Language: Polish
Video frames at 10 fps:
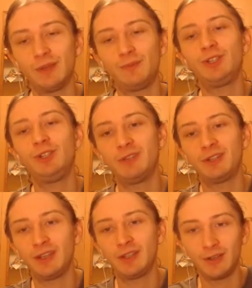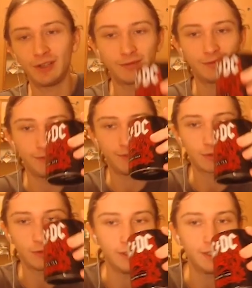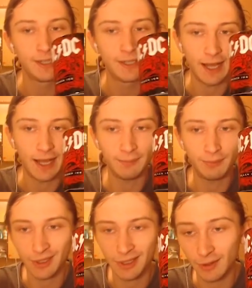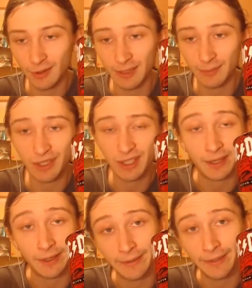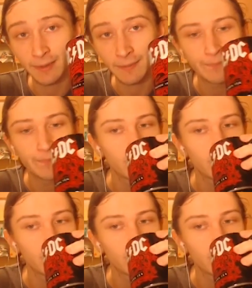a tutaj płacimy jednorazowo dwie stówy, ale później tylko za pięć dych, nie?